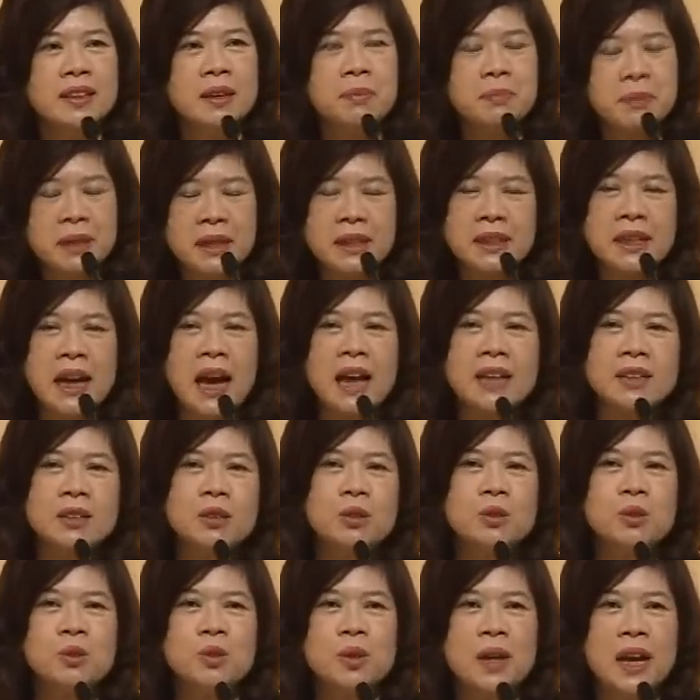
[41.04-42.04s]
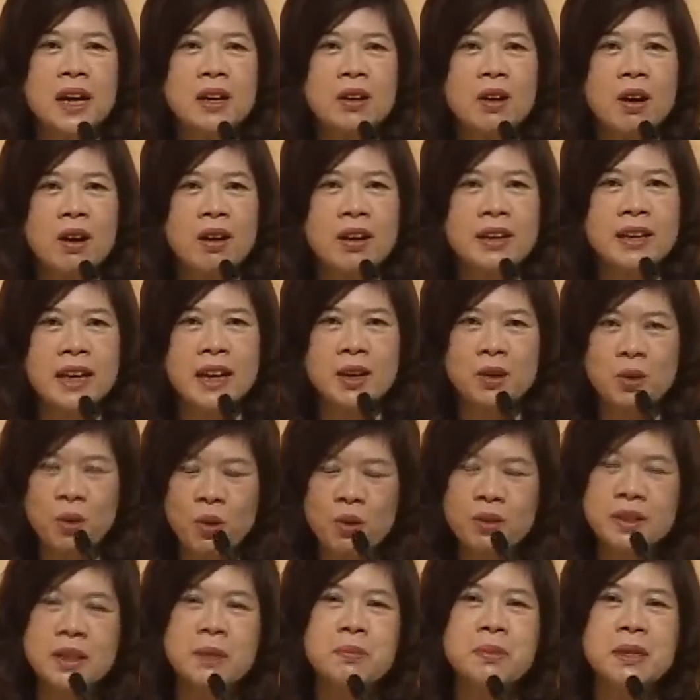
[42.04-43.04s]
ดำเนินการอยู่และก็ยังค
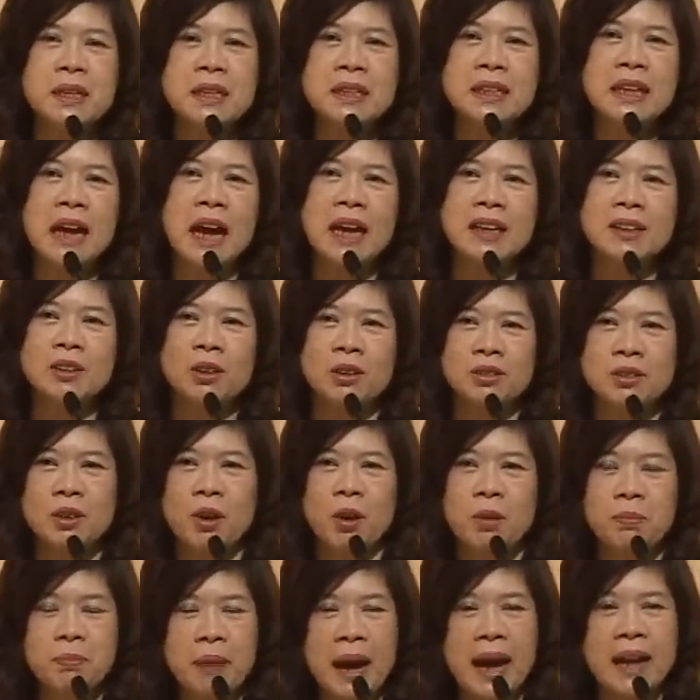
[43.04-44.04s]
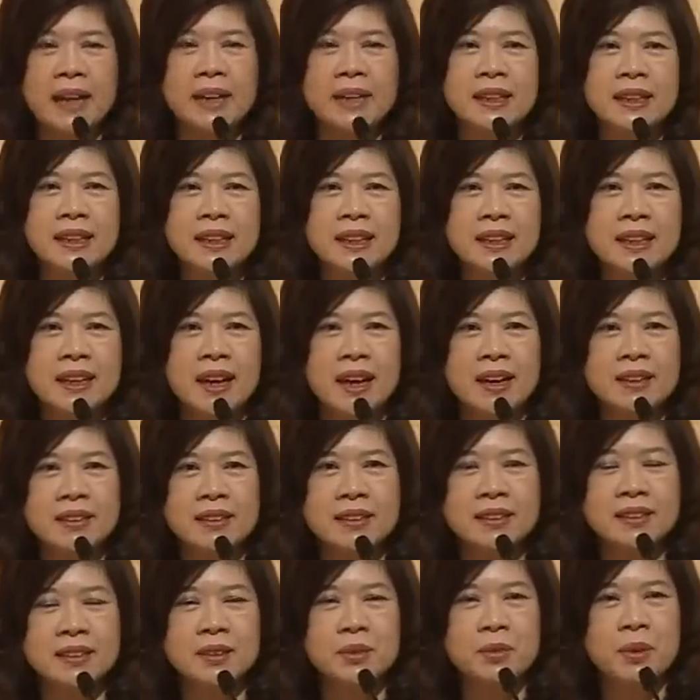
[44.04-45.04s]
งดำเนินการต่อไปเนี่ยนะคะ
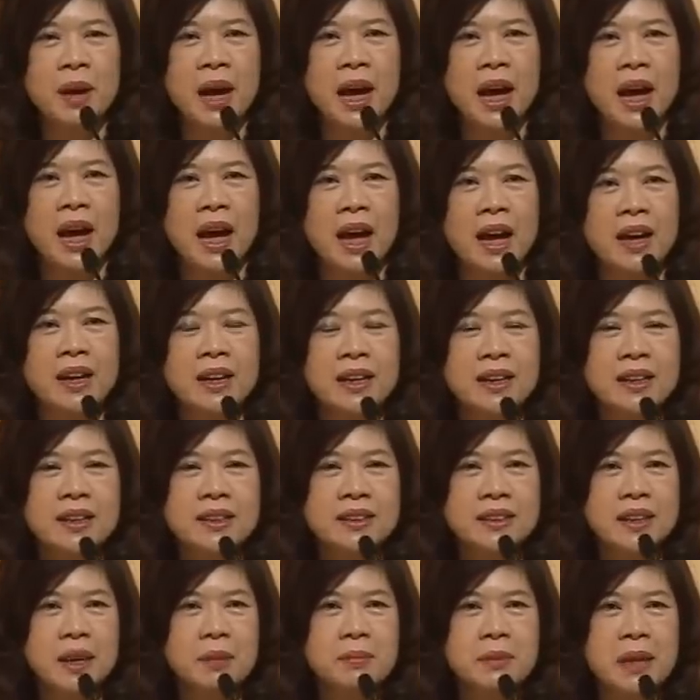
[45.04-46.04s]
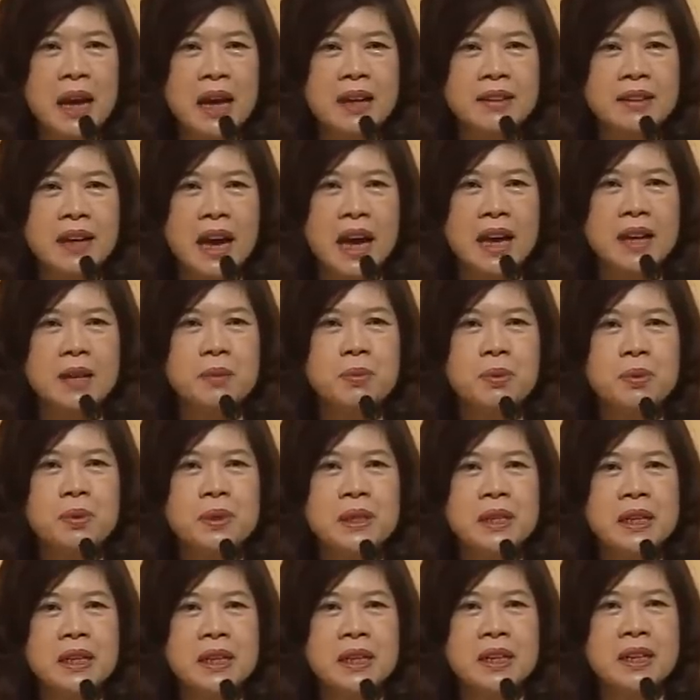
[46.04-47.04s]
ก็คือว่าทำอย่างไรผู้
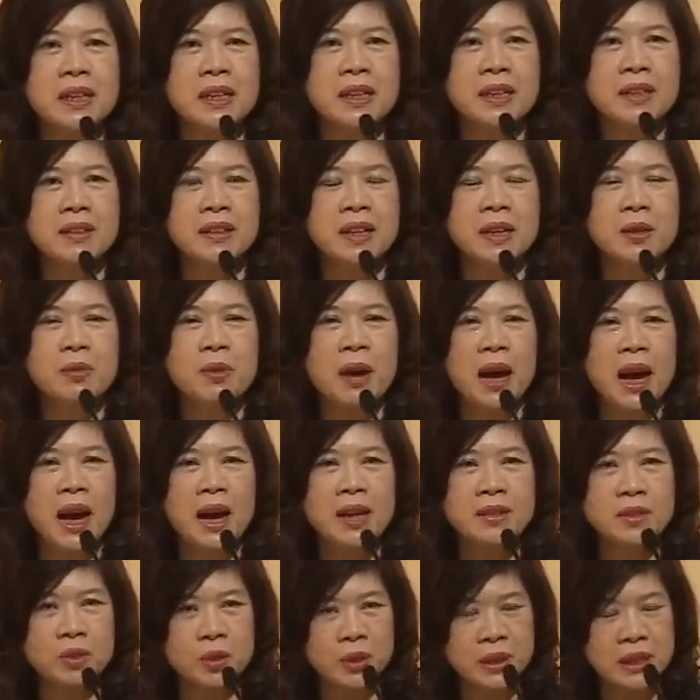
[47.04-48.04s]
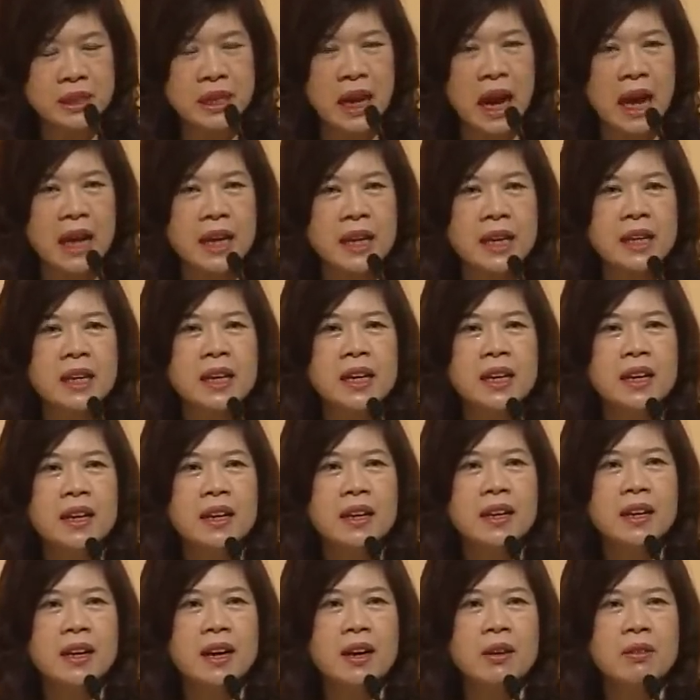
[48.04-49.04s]
ที่เรียกว่าสนใจ
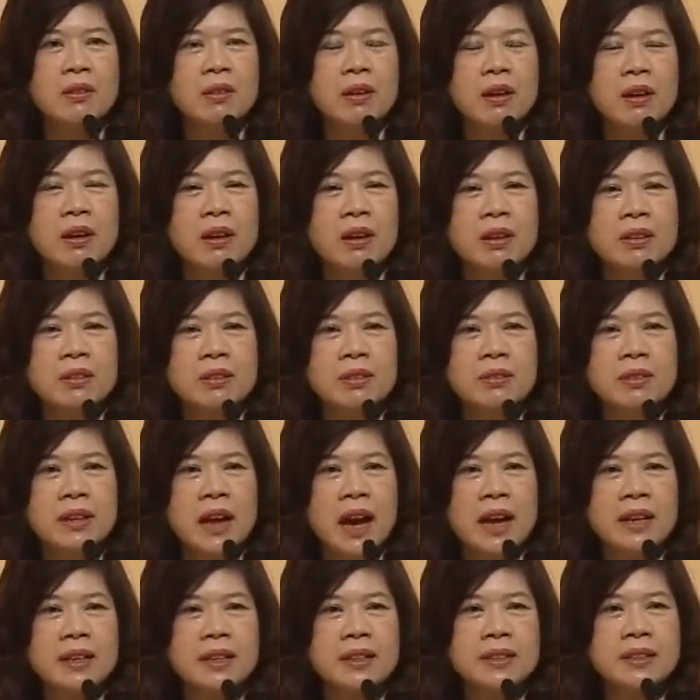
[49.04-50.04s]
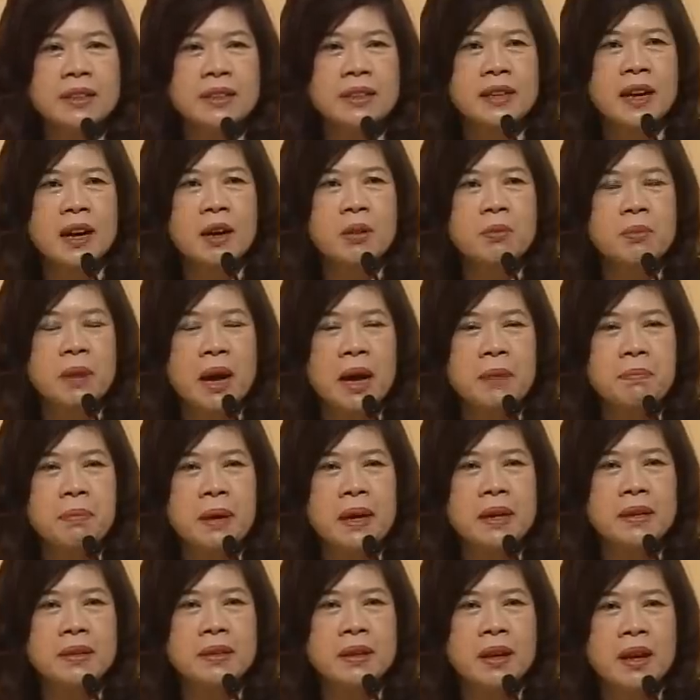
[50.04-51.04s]
แล้วก็ต้องการที่จะเข้ามา
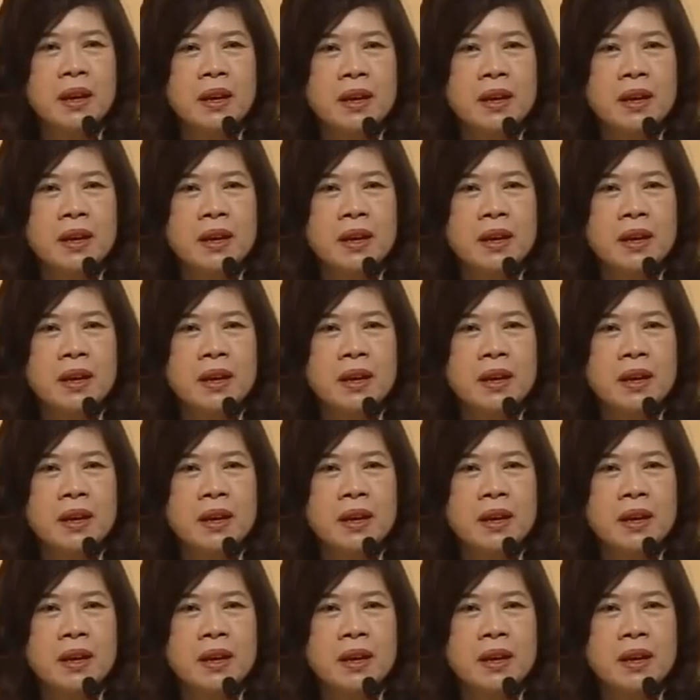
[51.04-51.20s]
เป็น